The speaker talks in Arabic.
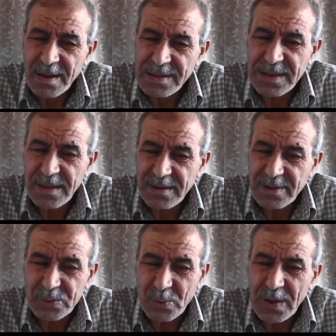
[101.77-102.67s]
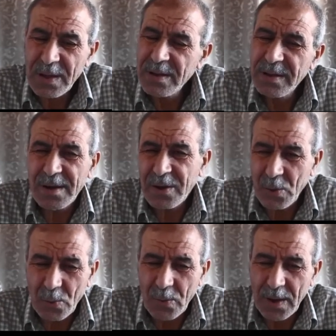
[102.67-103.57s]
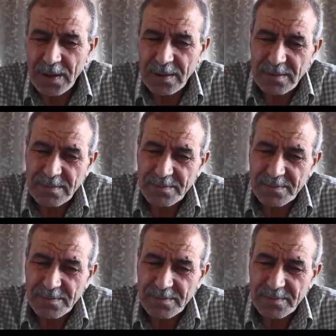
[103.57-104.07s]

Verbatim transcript: لسانك طوال يا القوال